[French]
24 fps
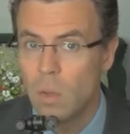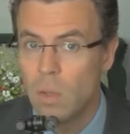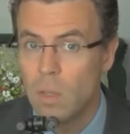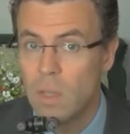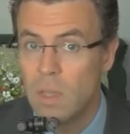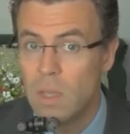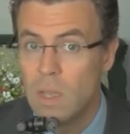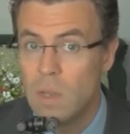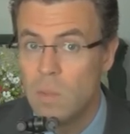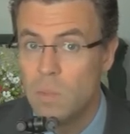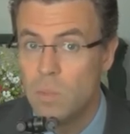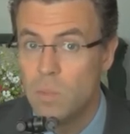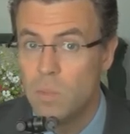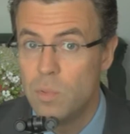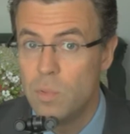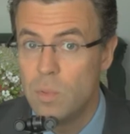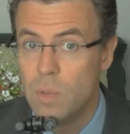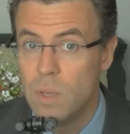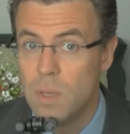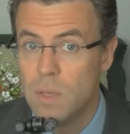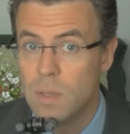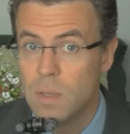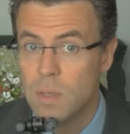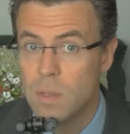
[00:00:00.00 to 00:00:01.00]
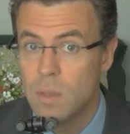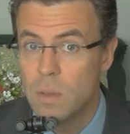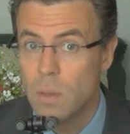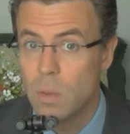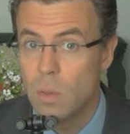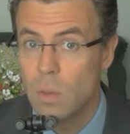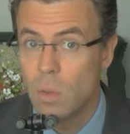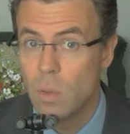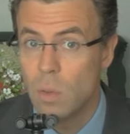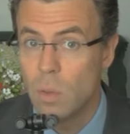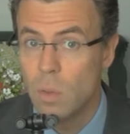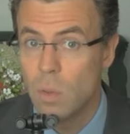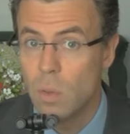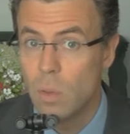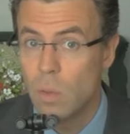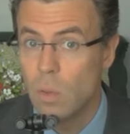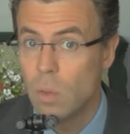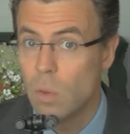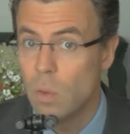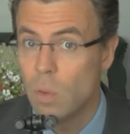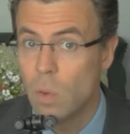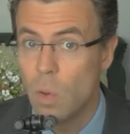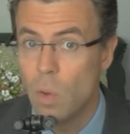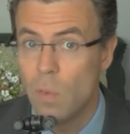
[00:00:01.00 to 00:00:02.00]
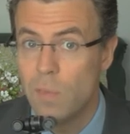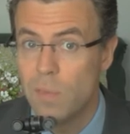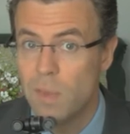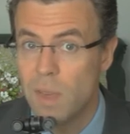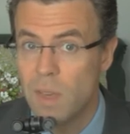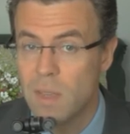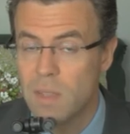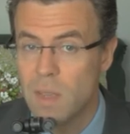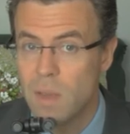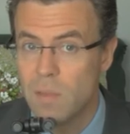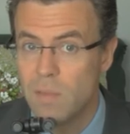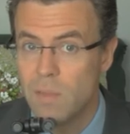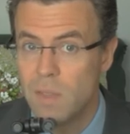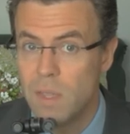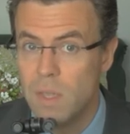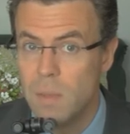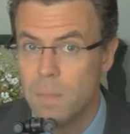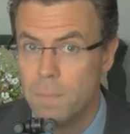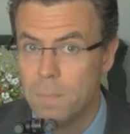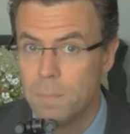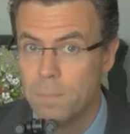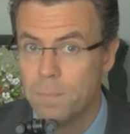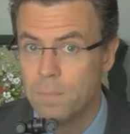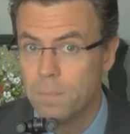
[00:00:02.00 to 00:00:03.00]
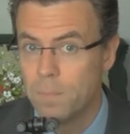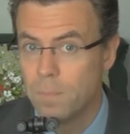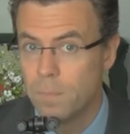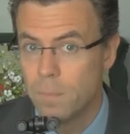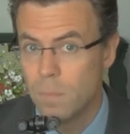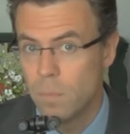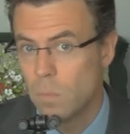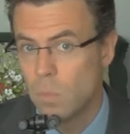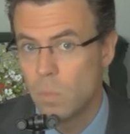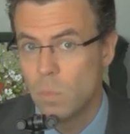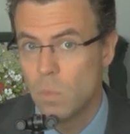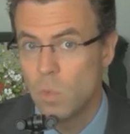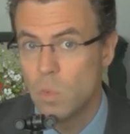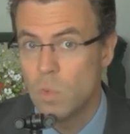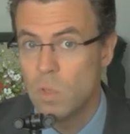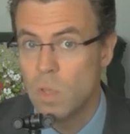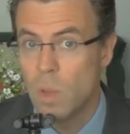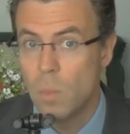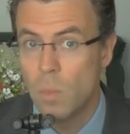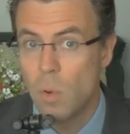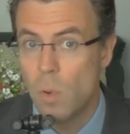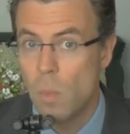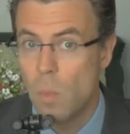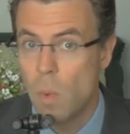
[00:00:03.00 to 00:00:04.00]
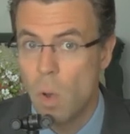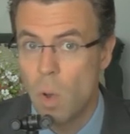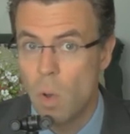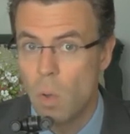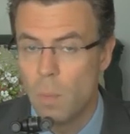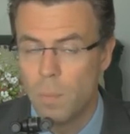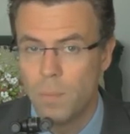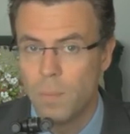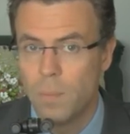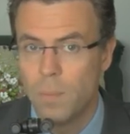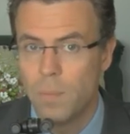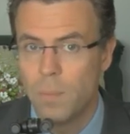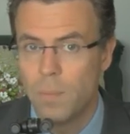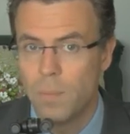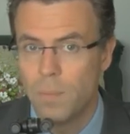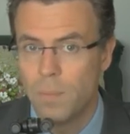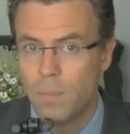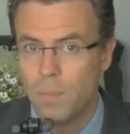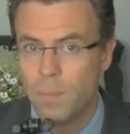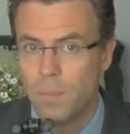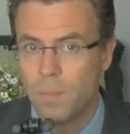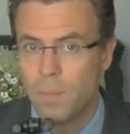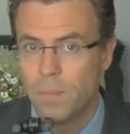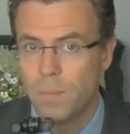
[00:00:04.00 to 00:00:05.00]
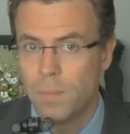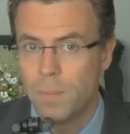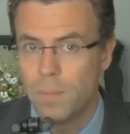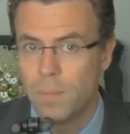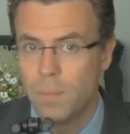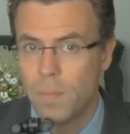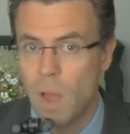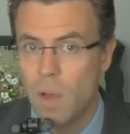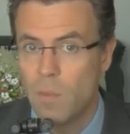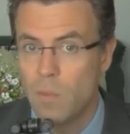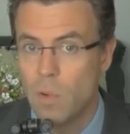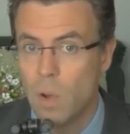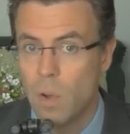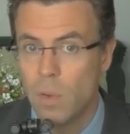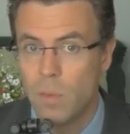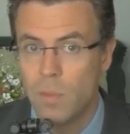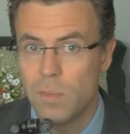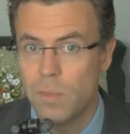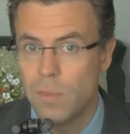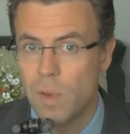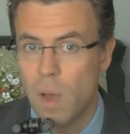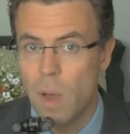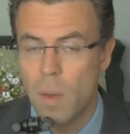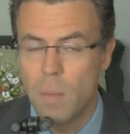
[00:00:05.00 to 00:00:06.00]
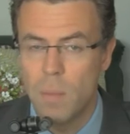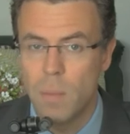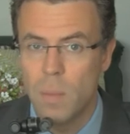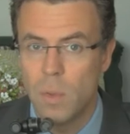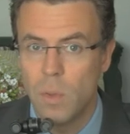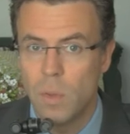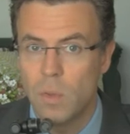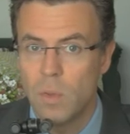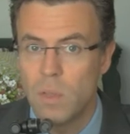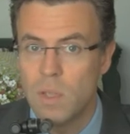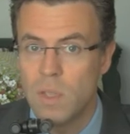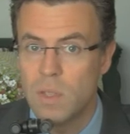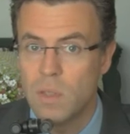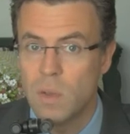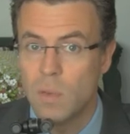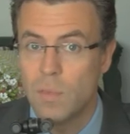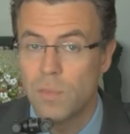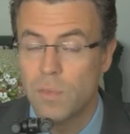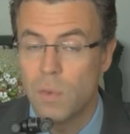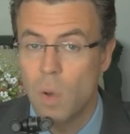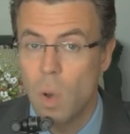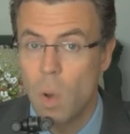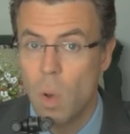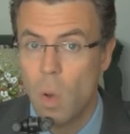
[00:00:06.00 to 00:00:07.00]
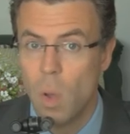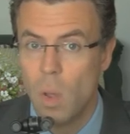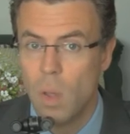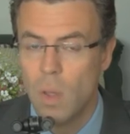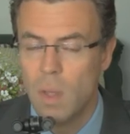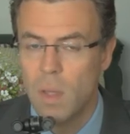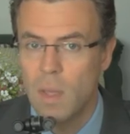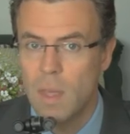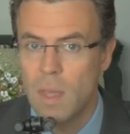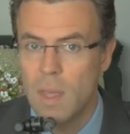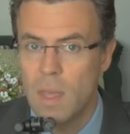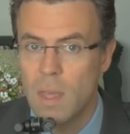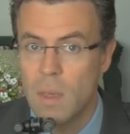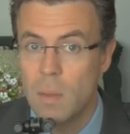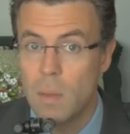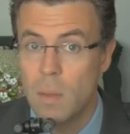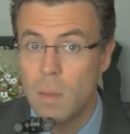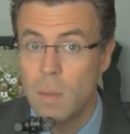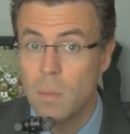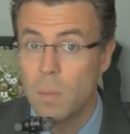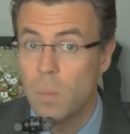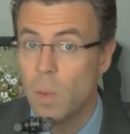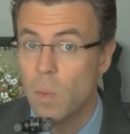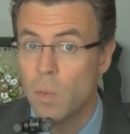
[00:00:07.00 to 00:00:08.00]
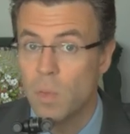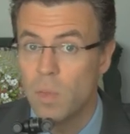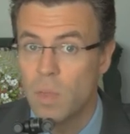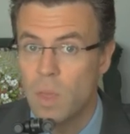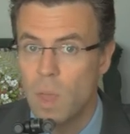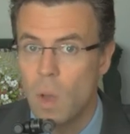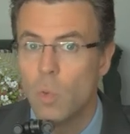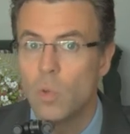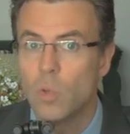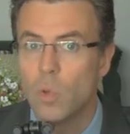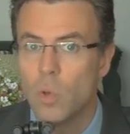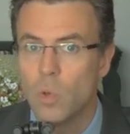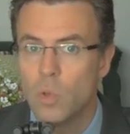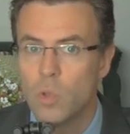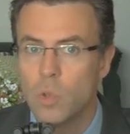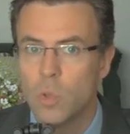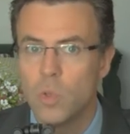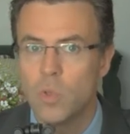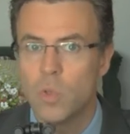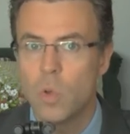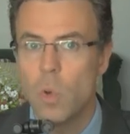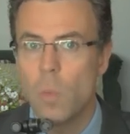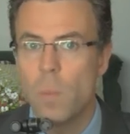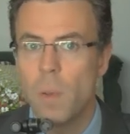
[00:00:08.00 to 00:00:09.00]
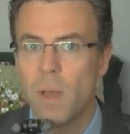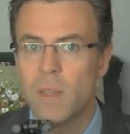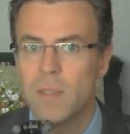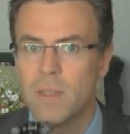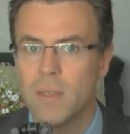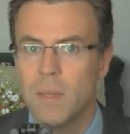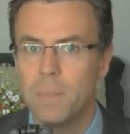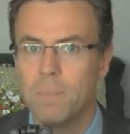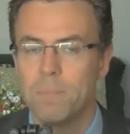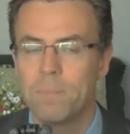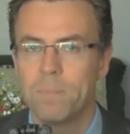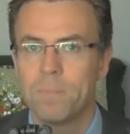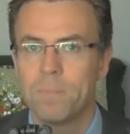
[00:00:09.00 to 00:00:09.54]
qu'il puisse refaire sa vie, tout simplement avoir une femme, des enfants, et penser à autre chose qu'au passé.